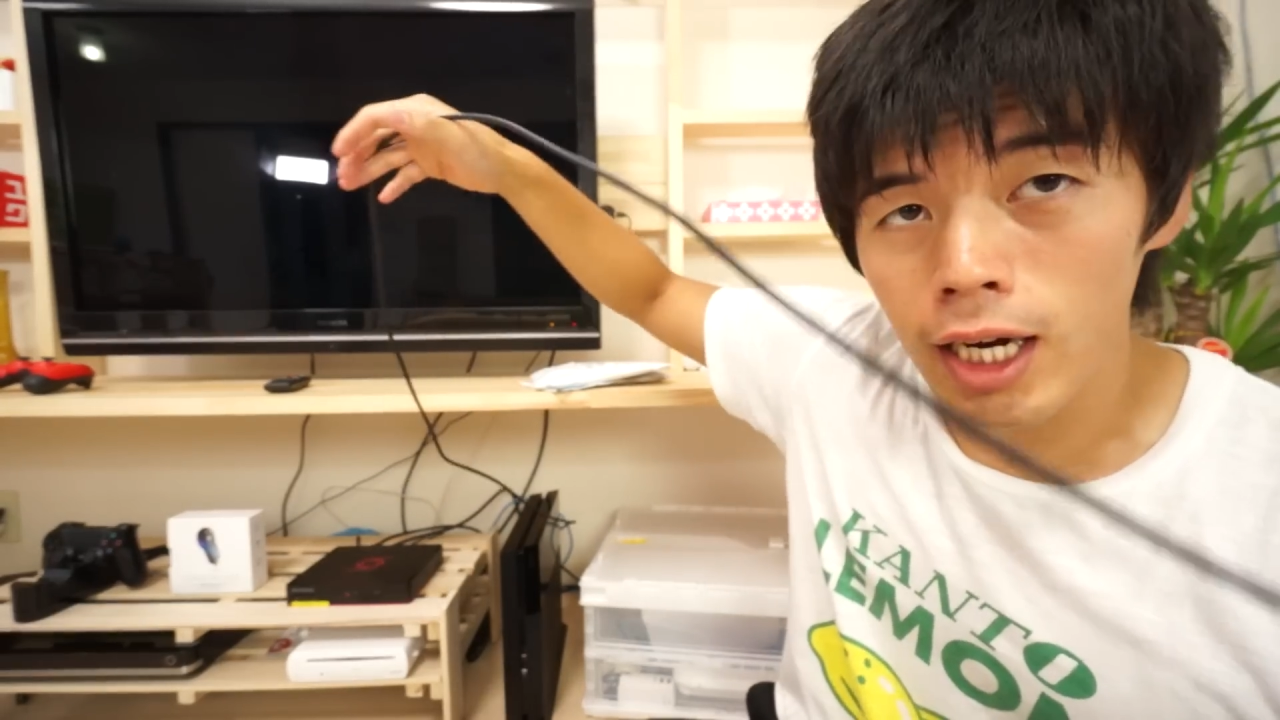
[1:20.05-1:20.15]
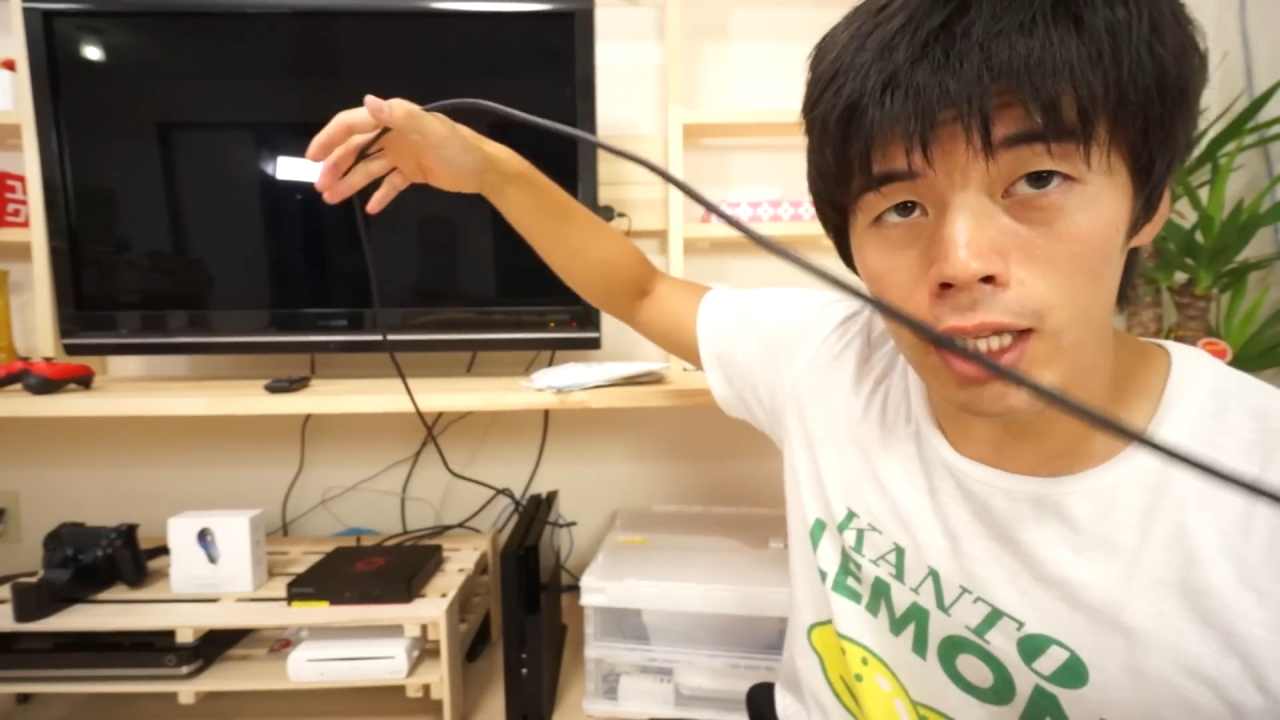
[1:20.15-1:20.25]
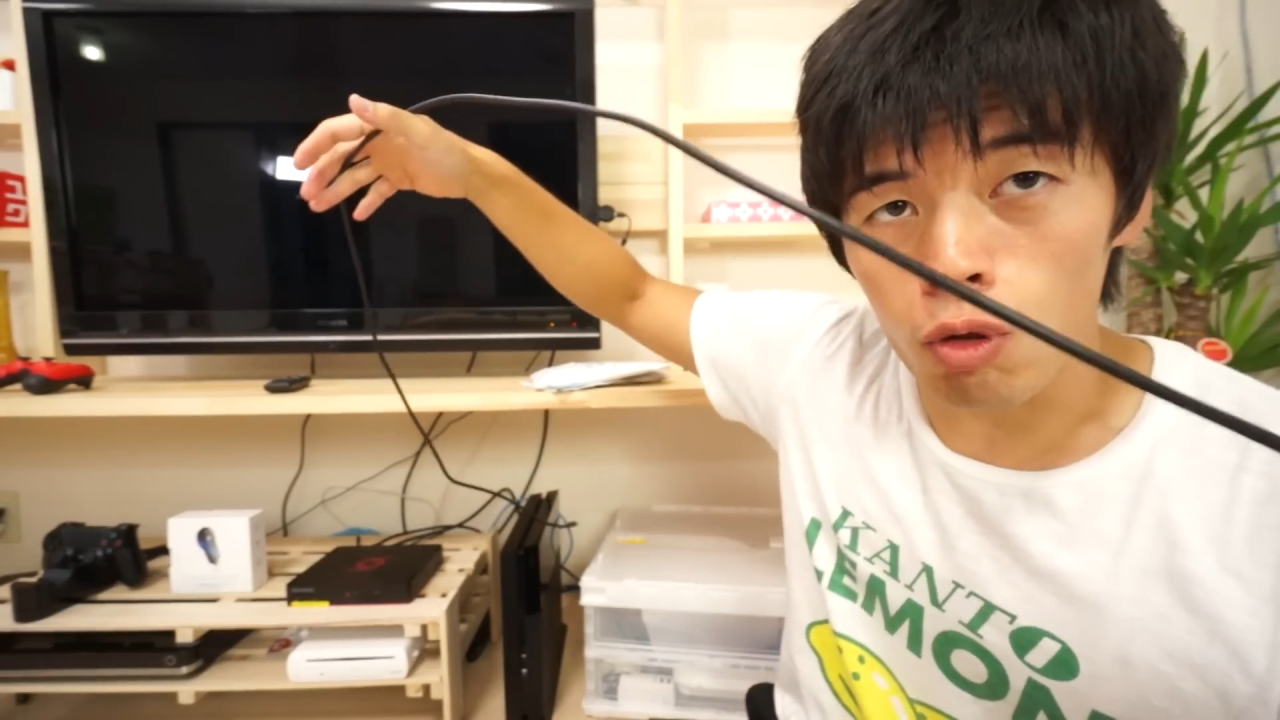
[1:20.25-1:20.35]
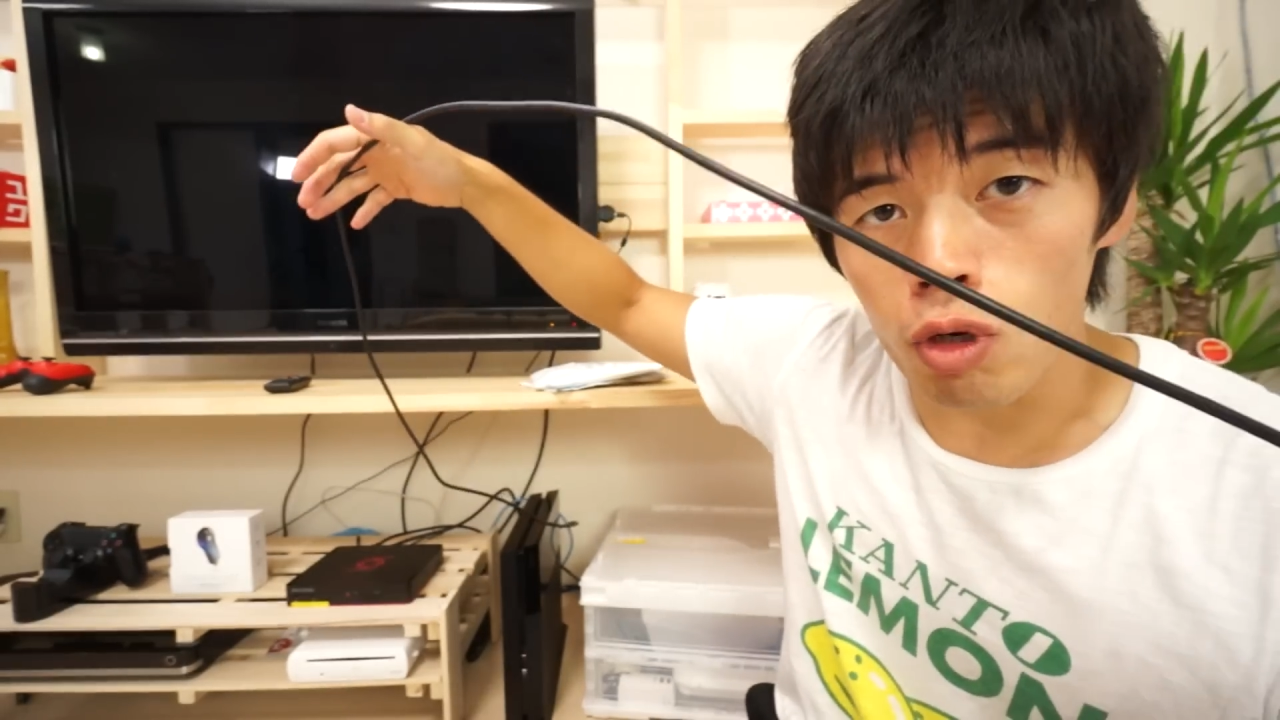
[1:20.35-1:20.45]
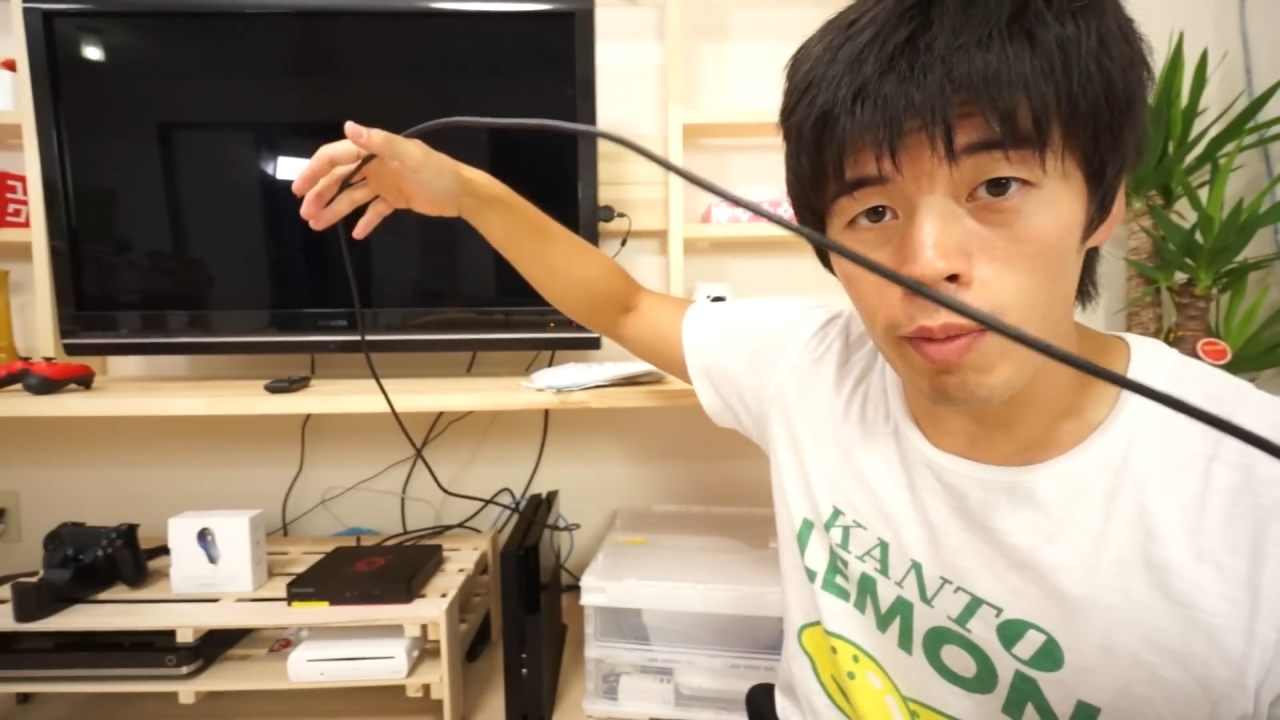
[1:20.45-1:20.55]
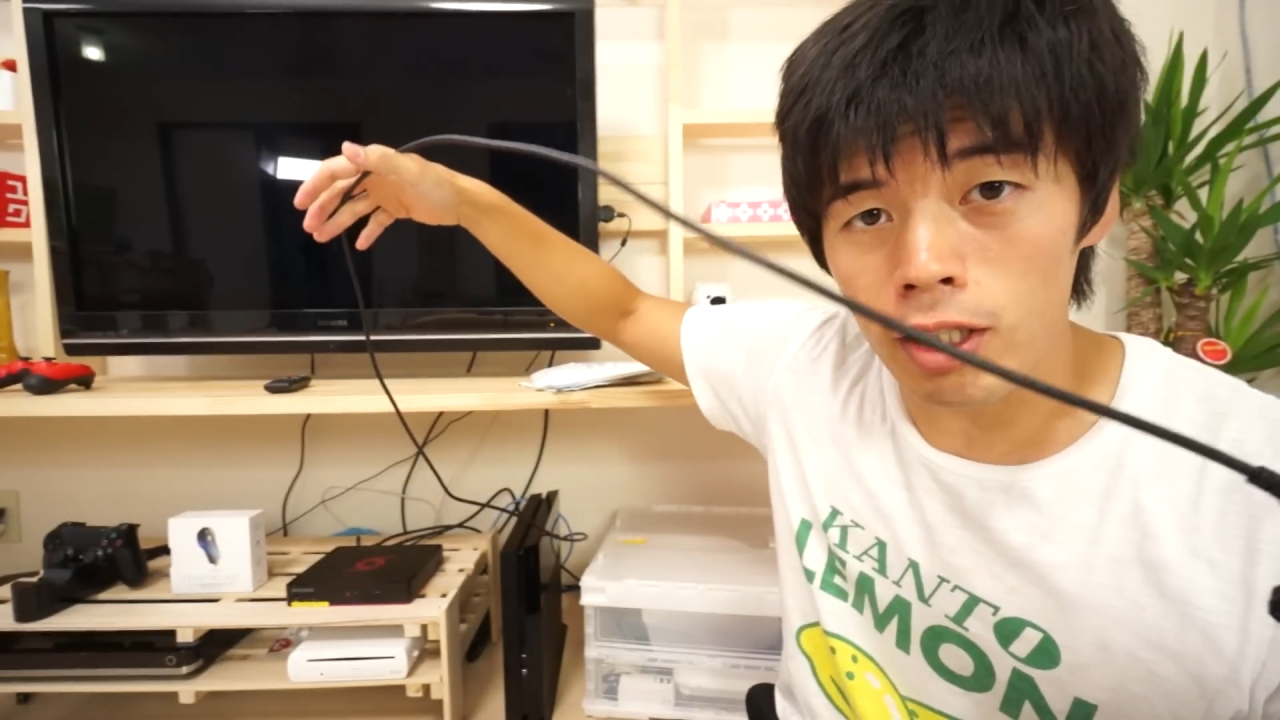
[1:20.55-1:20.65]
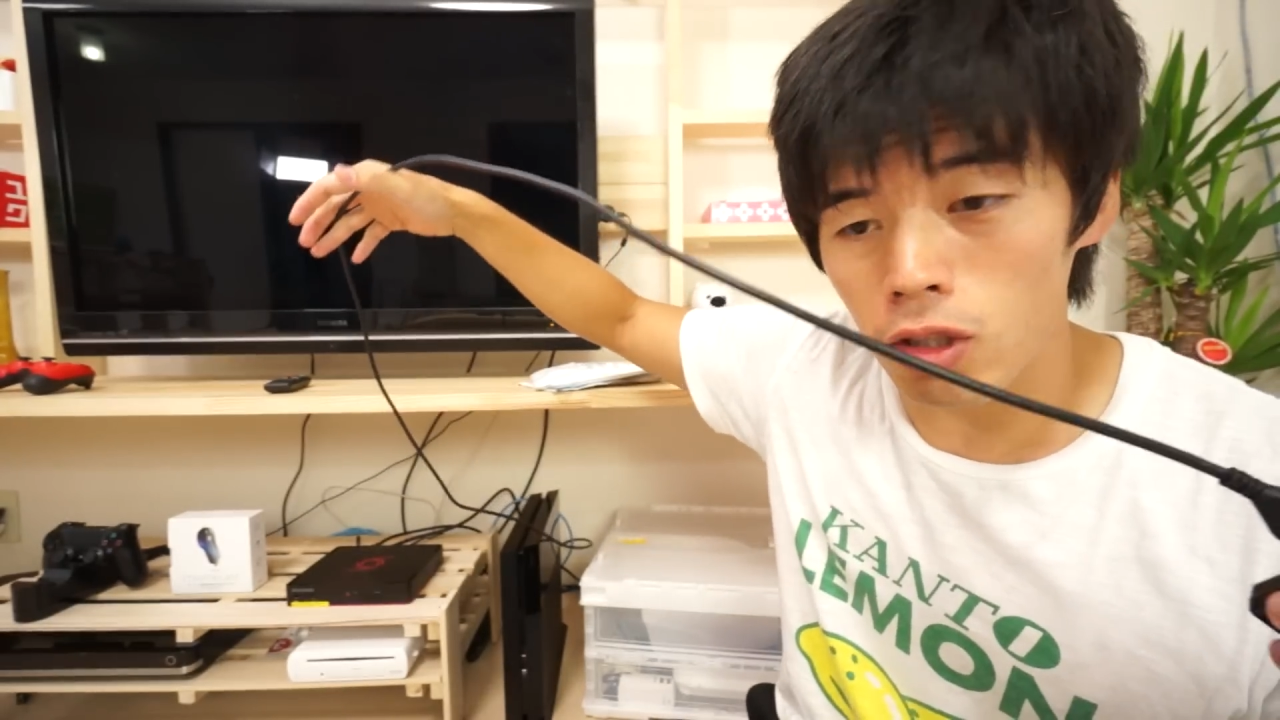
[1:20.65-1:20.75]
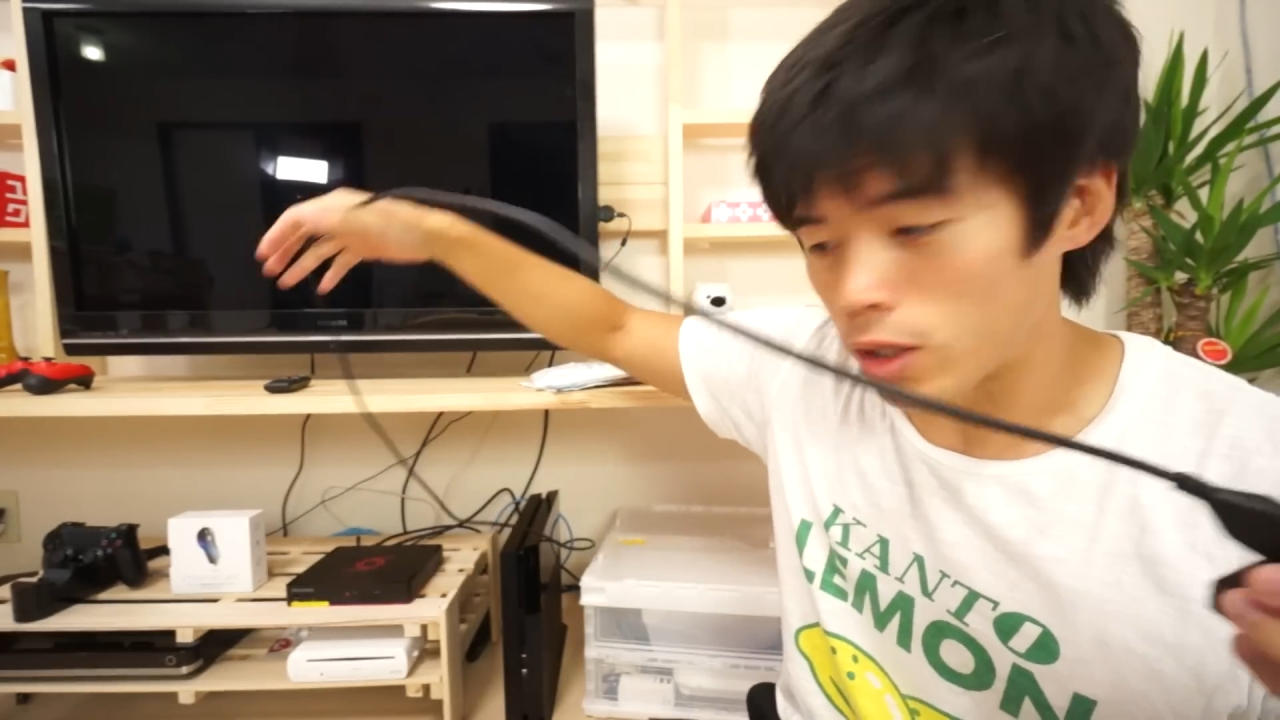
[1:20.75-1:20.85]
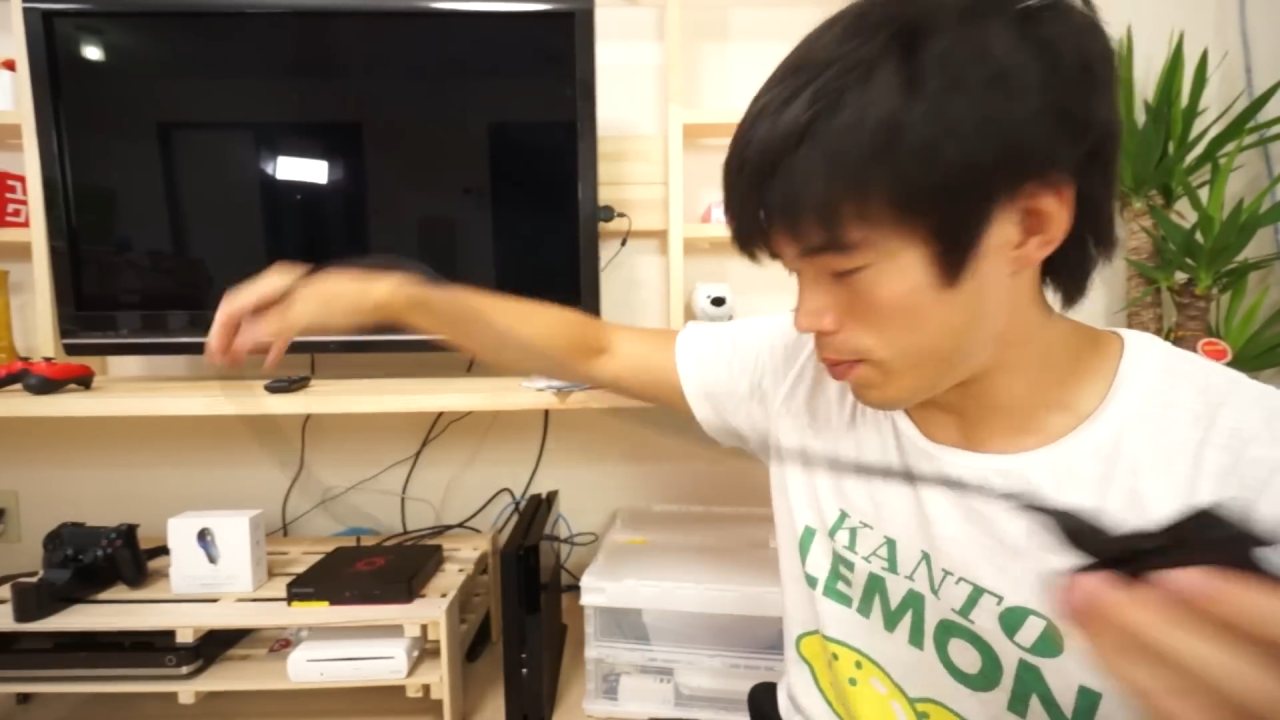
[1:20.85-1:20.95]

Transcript: がっております。